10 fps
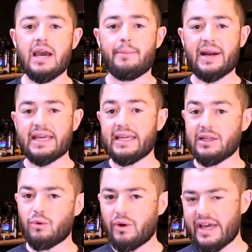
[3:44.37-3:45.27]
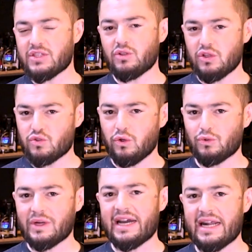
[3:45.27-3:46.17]
Para quem não conhece nosso
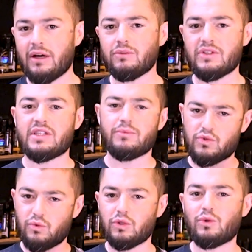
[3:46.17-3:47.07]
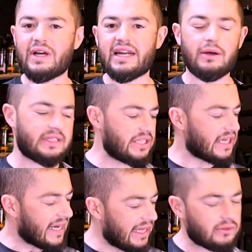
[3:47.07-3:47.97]
outro canal, nós temos um outro canal
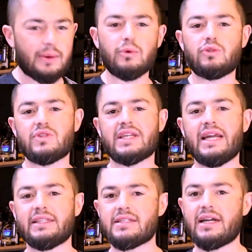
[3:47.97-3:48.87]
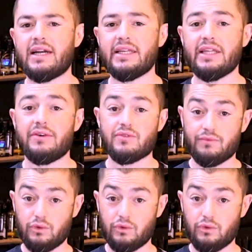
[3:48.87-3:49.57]
dedicado a motocicletas Harley Davidson.